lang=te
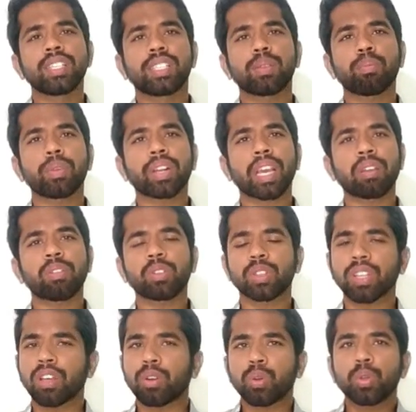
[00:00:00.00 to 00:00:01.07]
సింపుల్గా
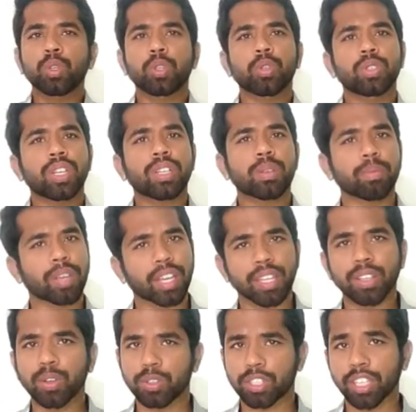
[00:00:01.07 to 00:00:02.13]
ఏమవుతుంది రూట్ యూజర్స్కి మీకు
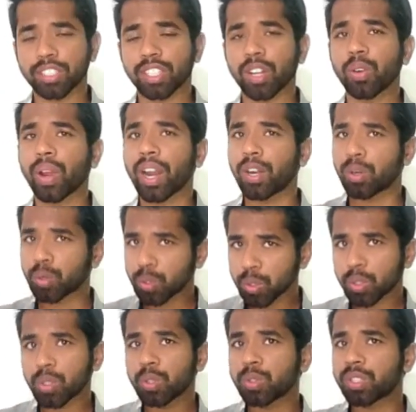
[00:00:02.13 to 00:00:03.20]
అయితే వచ్చేస్తారు అండ్
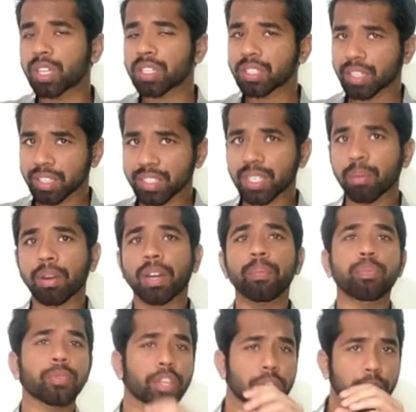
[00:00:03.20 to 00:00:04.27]
రూట్ యూజర్స్ నుంచే మనం
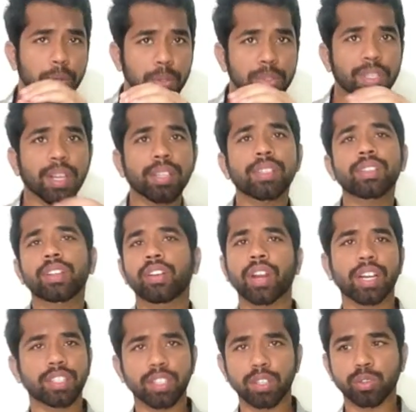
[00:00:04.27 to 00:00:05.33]
యూజర్స్ని
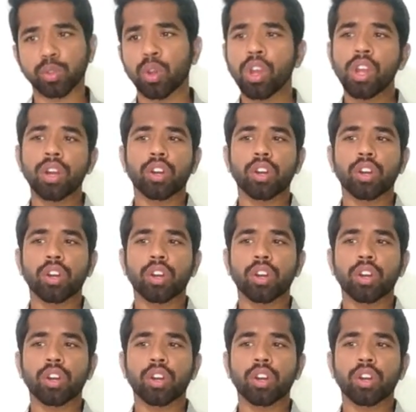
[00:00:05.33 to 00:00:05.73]
క్రియేట్ చేయొచ్చు